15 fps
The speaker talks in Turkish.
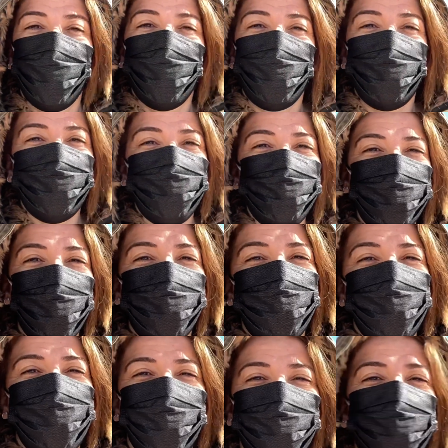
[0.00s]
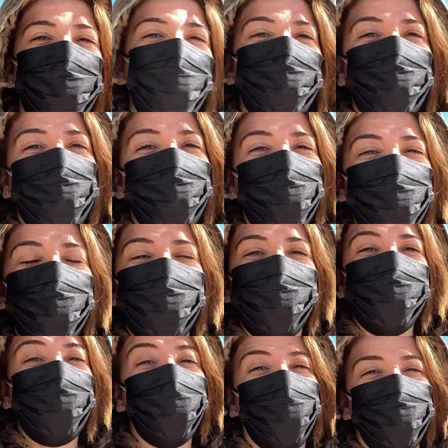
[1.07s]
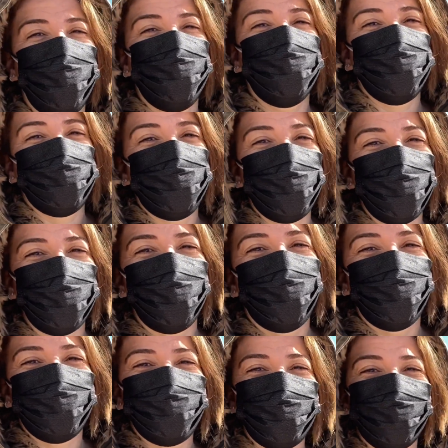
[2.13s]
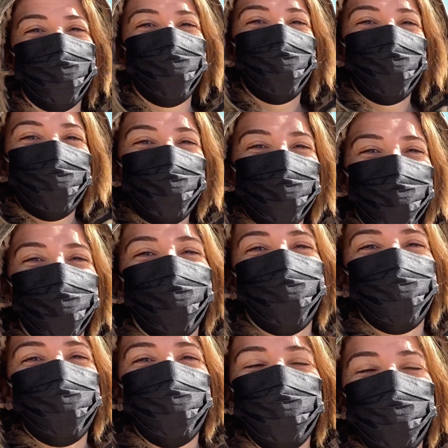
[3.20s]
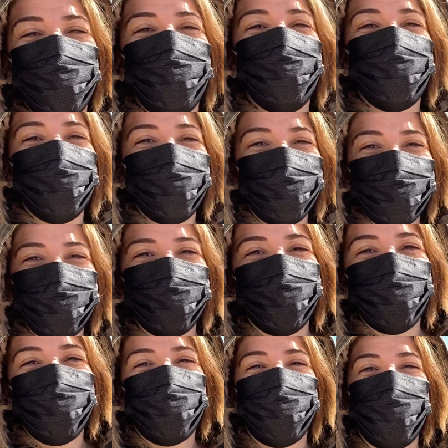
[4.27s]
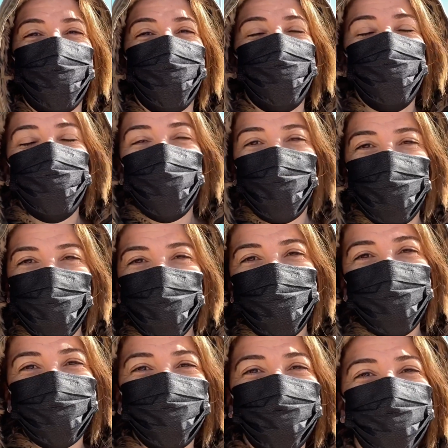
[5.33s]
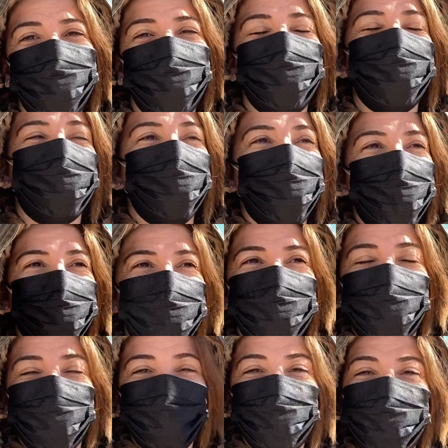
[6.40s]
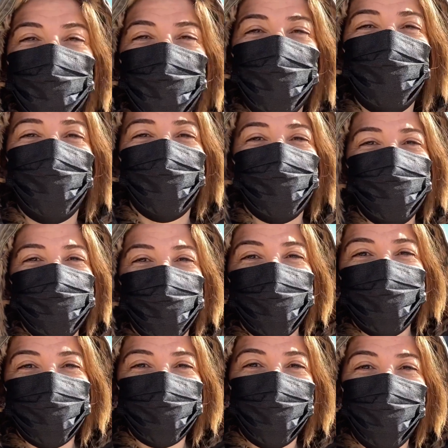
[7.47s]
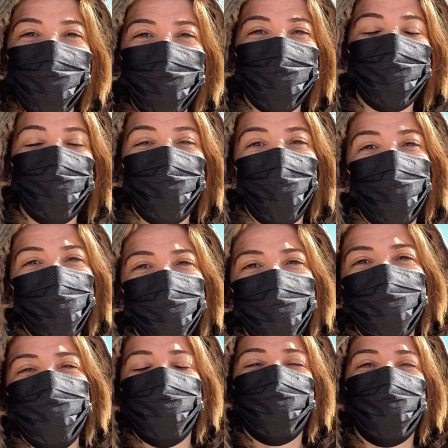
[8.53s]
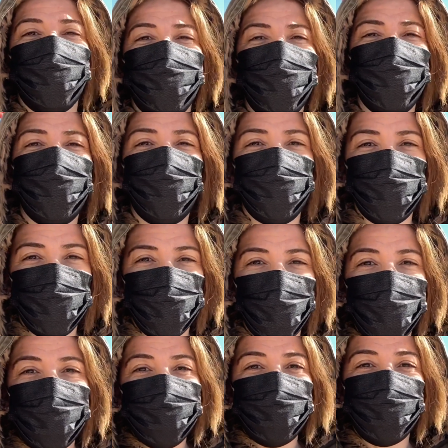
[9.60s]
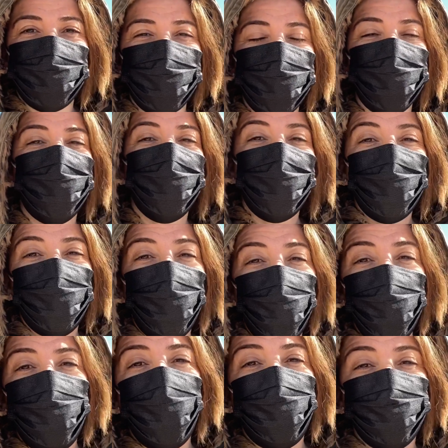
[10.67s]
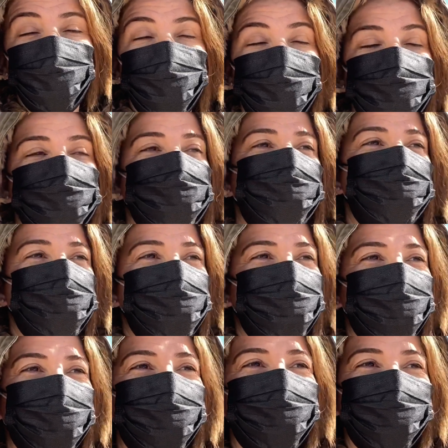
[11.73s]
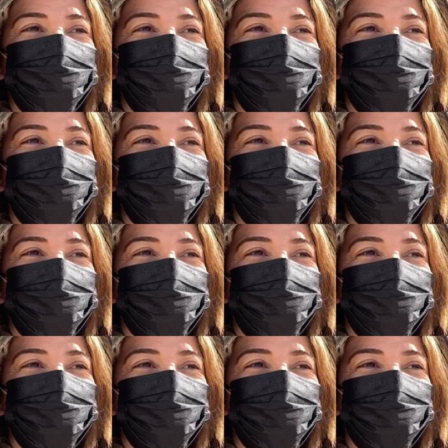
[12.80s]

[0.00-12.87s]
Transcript: Acaba bir tek ben mi böyleyim, hepimiz mi böyleyiz? Bakın yürüyüş diye gittim. Şoka uğradım. Hiç aklımda olmayan şeyleri aldım ama gerçekten yedek uç lazımdı. Pompam da eskimişti.